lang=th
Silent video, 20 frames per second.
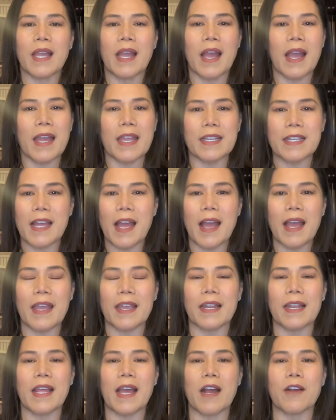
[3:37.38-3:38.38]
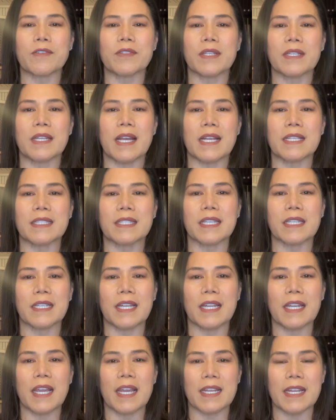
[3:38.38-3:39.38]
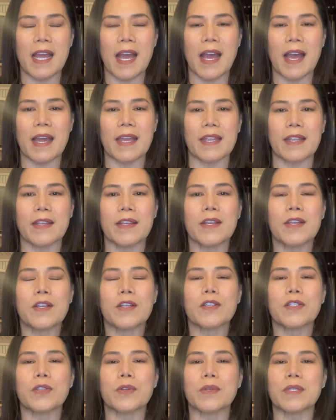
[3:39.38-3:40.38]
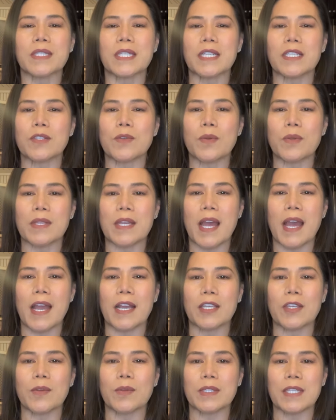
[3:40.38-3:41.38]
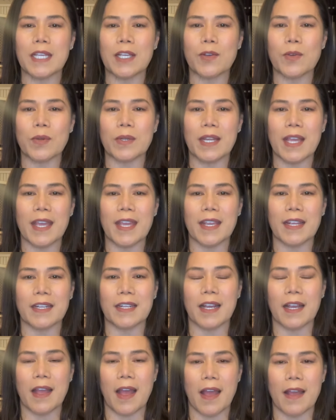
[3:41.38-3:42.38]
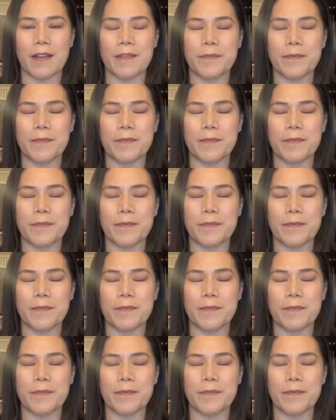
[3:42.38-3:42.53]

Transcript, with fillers: ให้ได้และเอาชนะสิ่งนั้นให้ได้ ทุกสิ่งทุกอย่างอยู่ที่คุณเองนะคะ